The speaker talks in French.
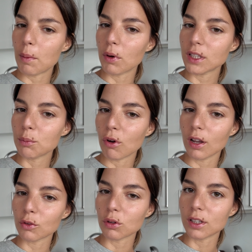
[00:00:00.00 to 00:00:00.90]
Pas moi qui prends
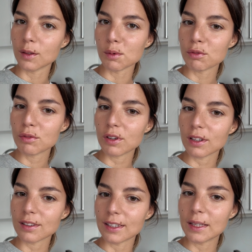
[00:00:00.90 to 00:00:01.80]
l'intro de Lena Fouf là,
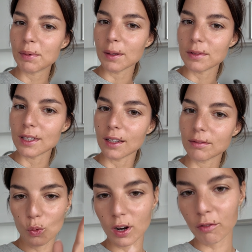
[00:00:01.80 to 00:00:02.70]
c'est hyper bizarre.
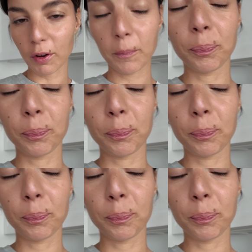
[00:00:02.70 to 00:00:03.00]
On la refait.